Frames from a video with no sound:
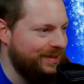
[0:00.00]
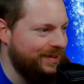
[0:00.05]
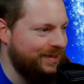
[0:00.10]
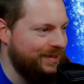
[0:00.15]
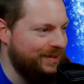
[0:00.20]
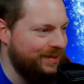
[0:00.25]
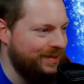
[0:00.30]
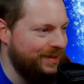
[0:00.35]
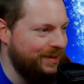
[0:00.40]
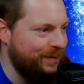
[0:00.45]

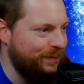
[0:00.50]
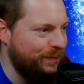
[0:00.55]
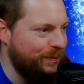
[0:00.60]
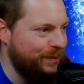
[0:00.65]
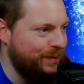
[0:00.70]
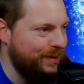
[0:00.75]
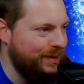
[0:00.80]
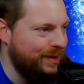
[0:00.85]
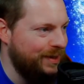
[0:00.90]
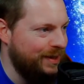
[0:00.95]
dem
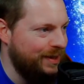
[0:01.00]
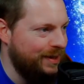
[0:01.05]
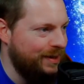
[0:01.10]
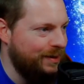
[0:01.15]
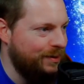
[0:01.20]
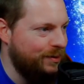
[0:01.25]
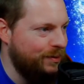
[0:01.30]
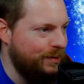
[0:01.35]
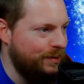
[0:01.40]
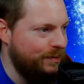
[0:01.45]
Board.
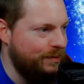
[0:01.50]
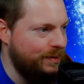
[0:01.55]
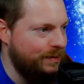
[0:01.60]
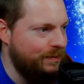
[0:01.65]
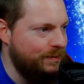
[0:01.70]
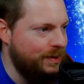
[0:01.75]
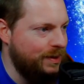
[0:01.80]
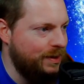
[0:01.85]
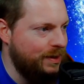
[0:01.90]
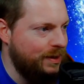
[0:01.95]
guck mal, wir haben
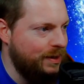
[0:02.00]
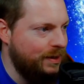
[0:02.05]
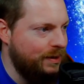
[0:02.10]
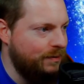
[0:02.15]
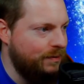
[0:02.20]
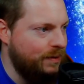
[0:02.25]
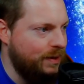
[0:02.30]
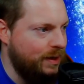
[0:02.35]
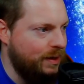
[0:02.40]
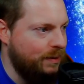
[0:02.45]
wieder,
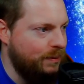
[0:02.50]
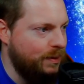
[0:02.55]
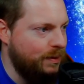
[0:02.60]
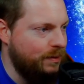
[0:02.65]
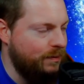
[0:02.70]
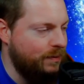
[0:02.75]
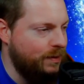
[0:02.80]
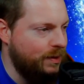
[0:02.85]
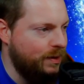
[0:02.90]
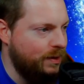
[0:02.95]
wir
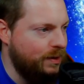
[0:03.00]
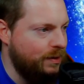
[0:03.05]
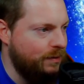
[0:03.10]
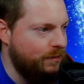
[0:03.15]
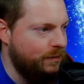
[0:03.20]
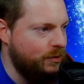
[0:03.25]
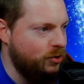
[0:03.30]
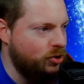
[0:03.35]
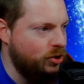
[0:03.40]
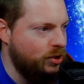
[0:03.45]
arbeiten wieder an den
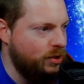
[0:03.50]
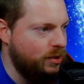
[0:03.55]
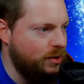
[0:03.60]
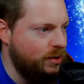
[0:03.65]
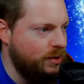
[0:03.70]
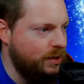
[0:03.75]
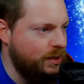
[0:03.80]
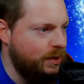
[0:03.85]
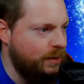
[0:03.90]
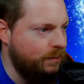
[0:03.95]

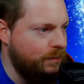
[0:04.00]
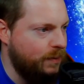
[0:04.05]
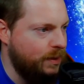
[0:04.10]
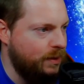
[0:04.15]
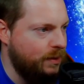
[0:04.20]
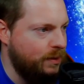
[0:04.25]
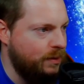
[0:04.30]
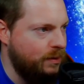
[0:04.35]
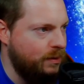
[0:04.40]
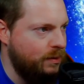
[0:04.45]
verschiedenen
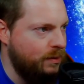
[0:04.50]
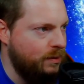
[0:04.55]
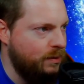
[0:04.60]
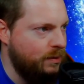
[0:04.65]
Diamanten.